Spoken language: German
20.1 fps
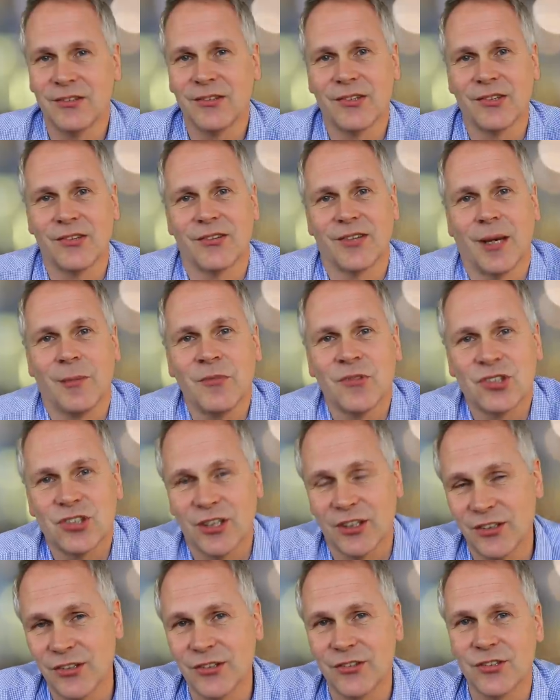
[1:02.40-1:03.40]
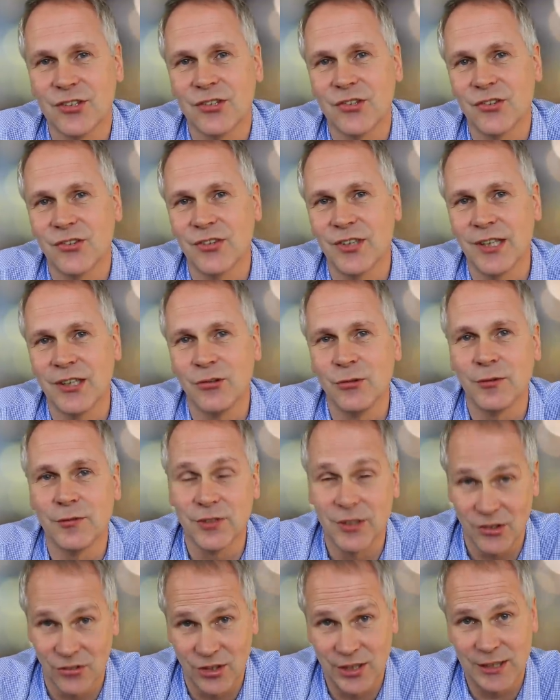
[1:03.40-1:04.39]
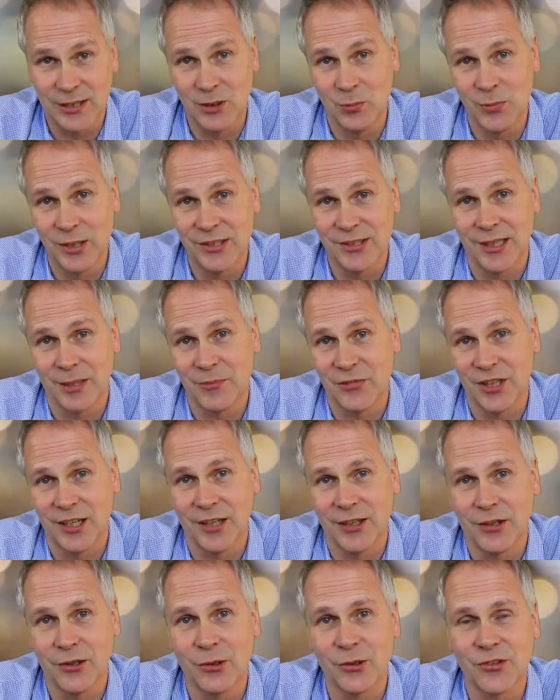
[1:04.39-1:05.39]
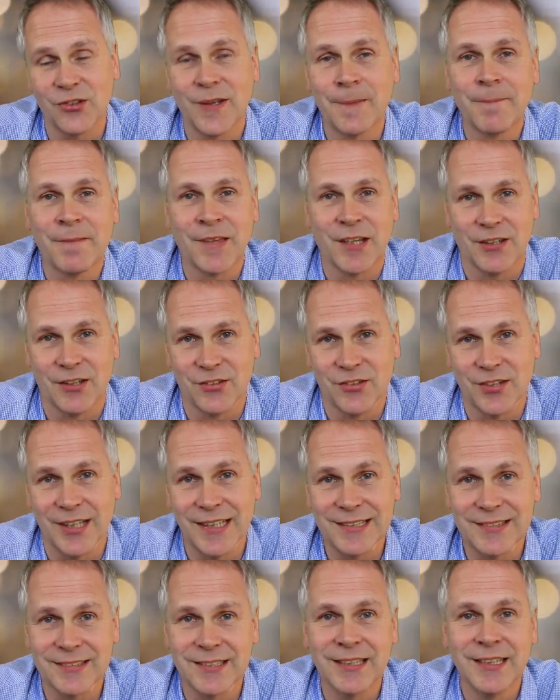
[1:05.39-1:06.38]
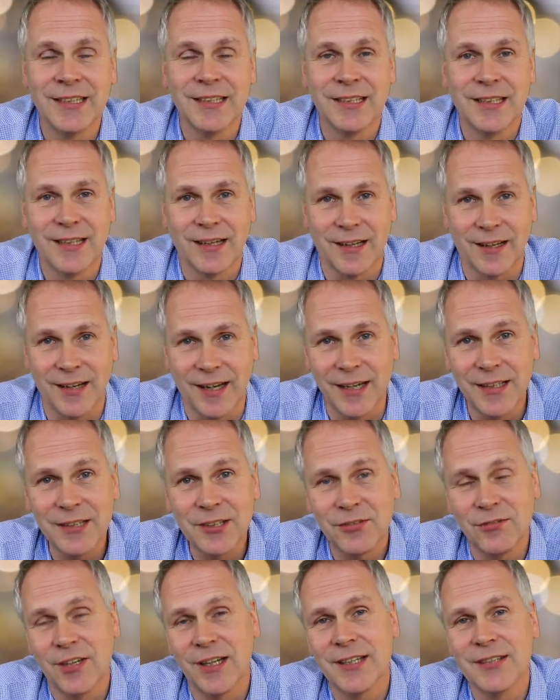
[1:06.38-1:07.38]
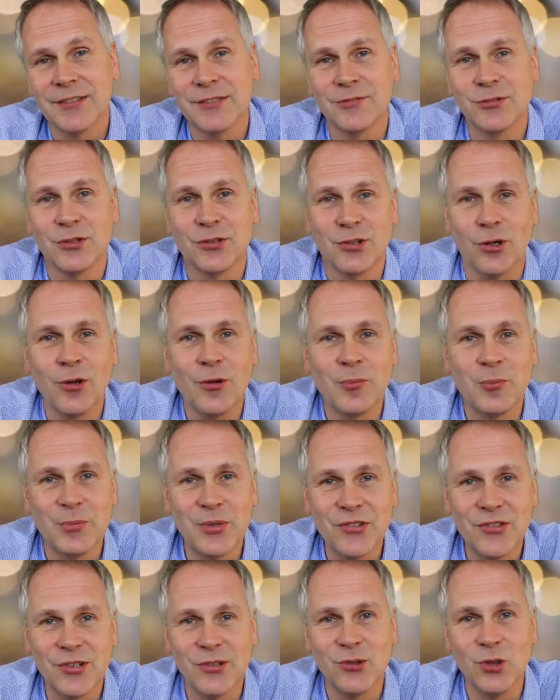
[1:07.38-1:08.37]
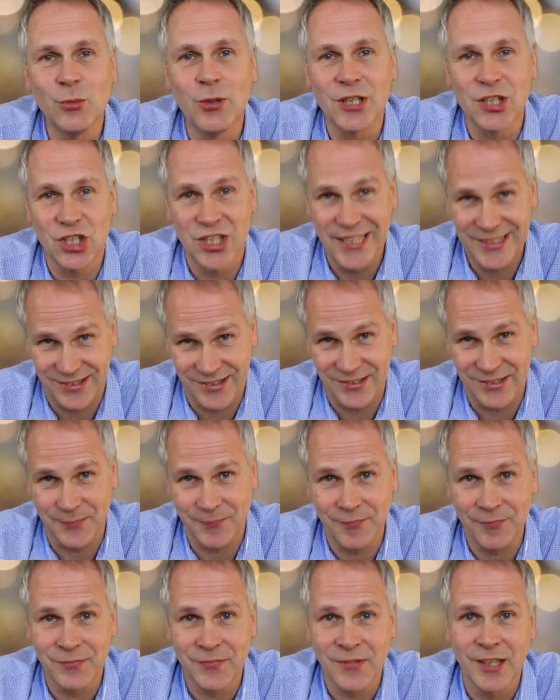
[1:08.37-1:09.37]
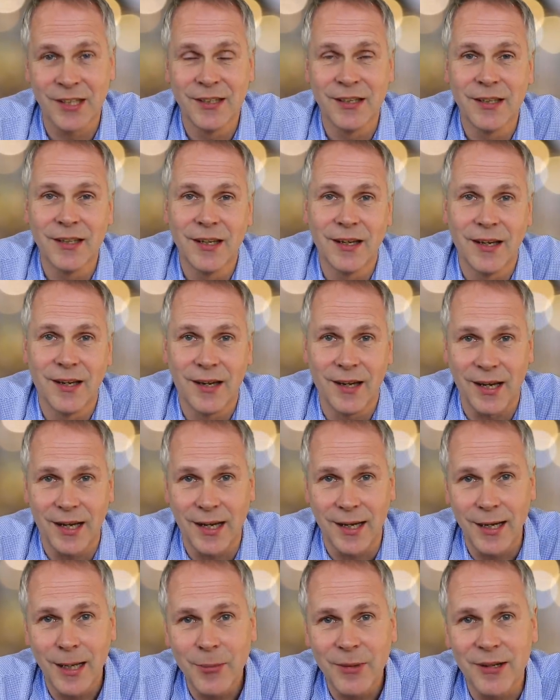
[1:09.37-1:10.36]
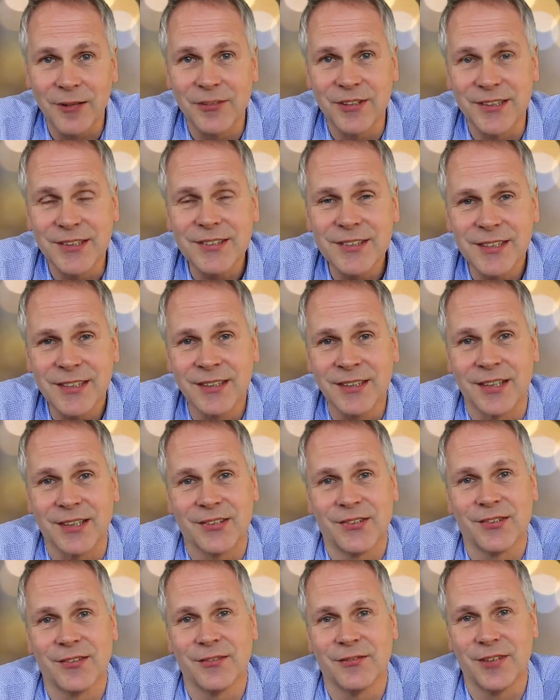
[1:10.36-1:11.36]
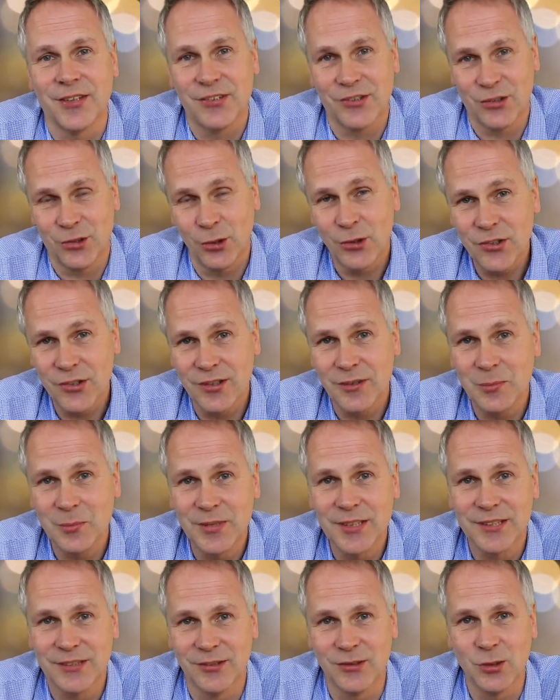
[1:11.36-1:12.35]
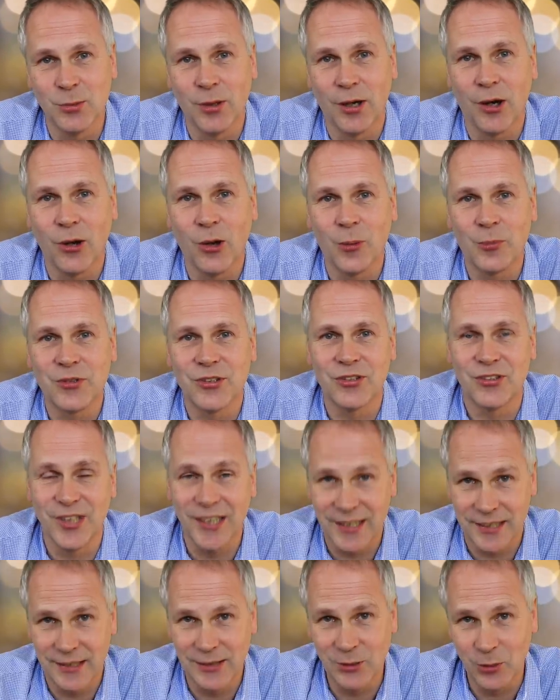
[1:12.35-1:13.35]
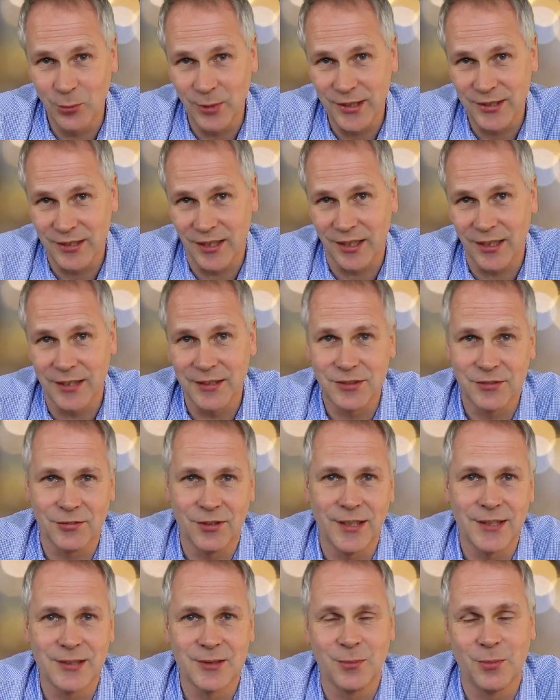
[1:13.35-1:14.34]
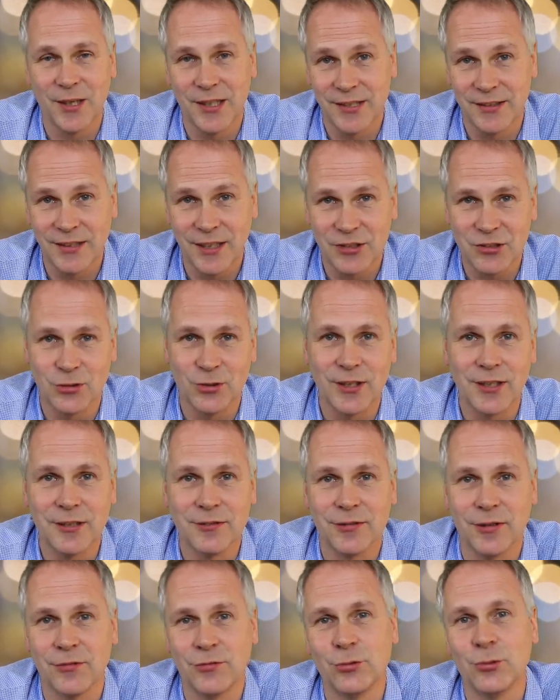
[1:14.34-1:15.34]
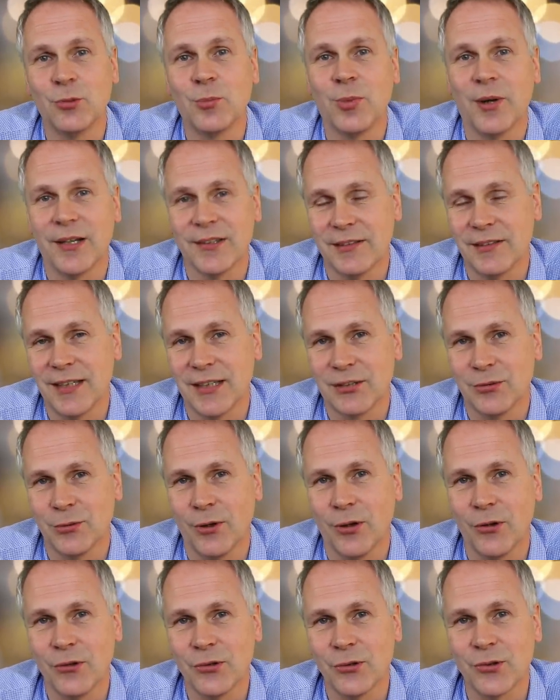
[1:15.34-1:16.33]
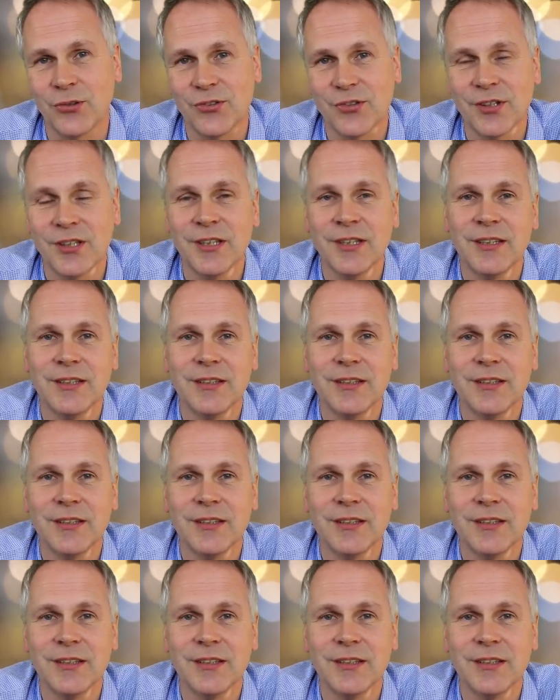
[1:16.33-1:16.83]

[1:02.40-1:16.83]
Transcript: insgesamt statistisch gesehen nur 40 Kilometer am Tag aus. Das heißt, Reichweite wird doch ein bisschen überschätzt. Aber wie ist denn das? Was kostet mich denn überhaupt der Kilometer Reichweite bei den aktuell verfügbaren Elektroautos?